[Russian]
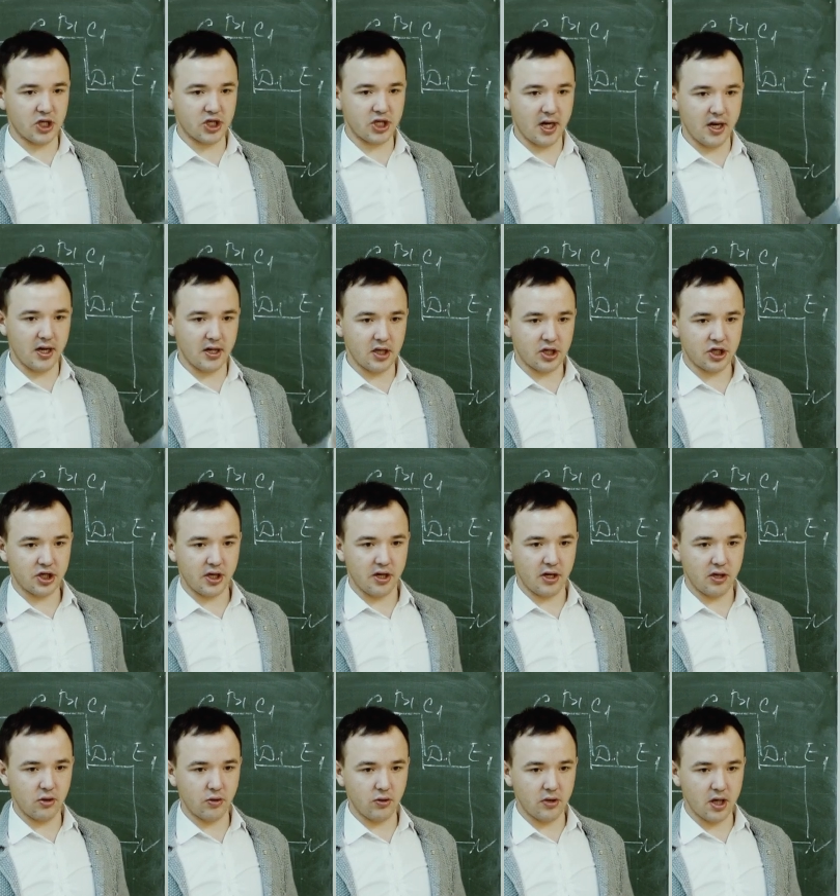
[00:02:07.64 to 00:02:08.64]
Но есть ли в
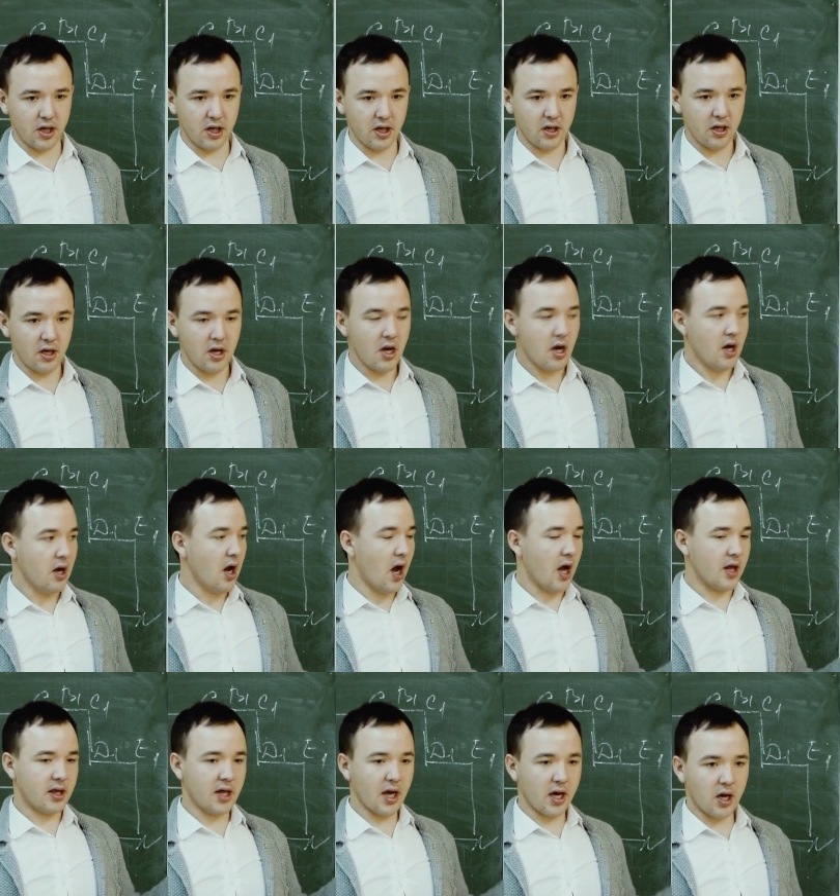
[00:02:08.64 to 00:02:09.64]
этом смысл?
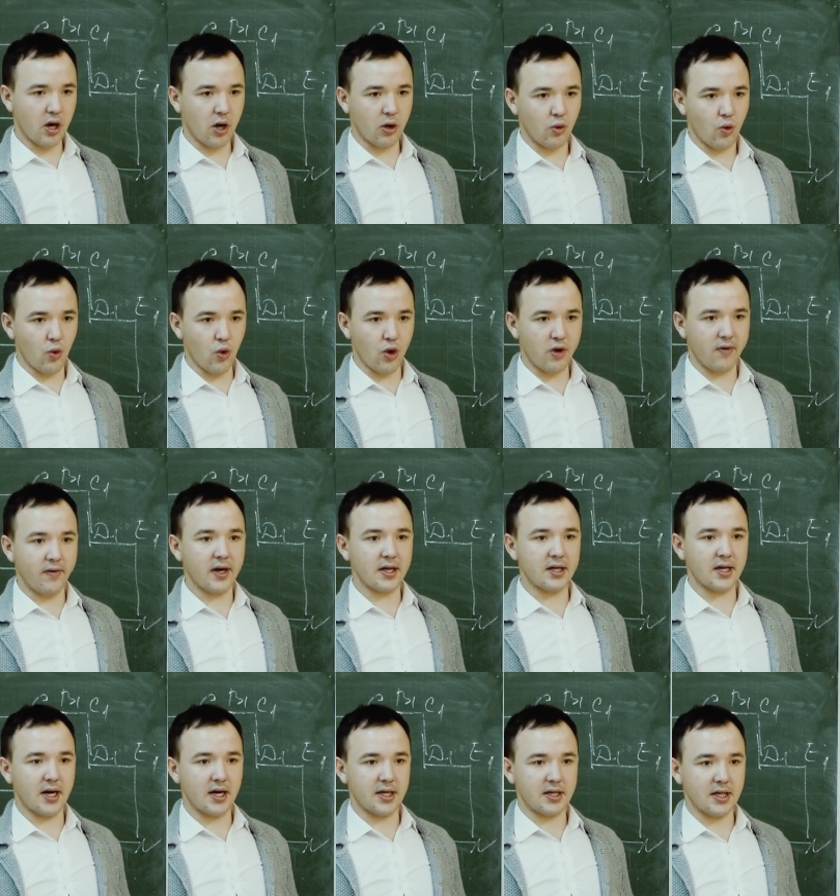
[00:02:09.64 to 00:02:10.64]

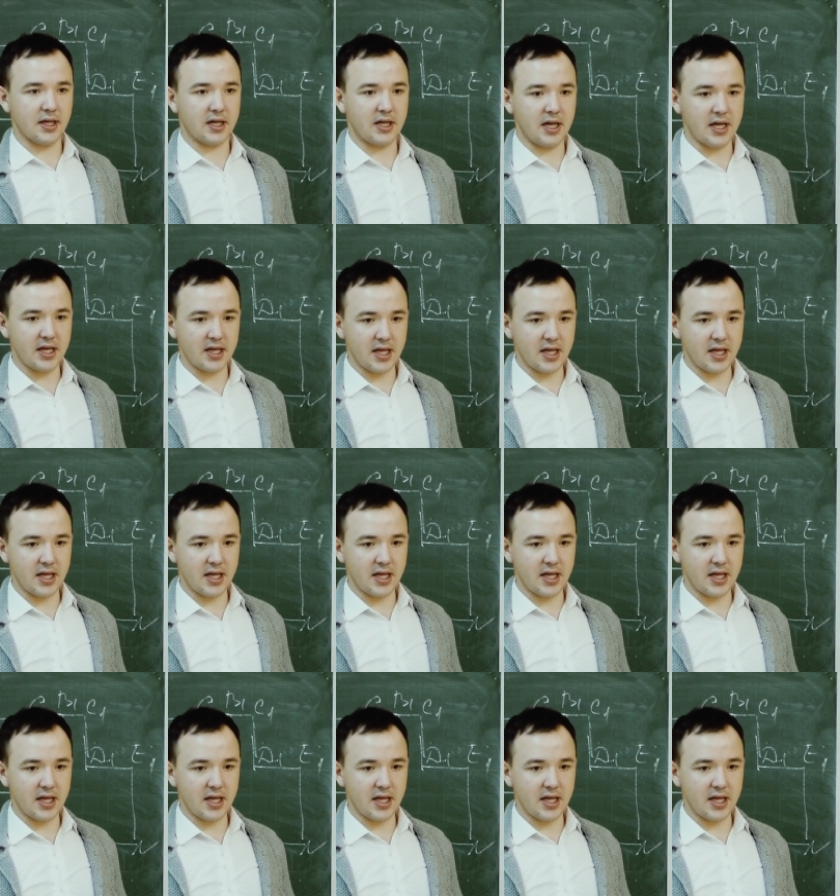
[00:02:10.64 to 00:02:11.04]
Если человек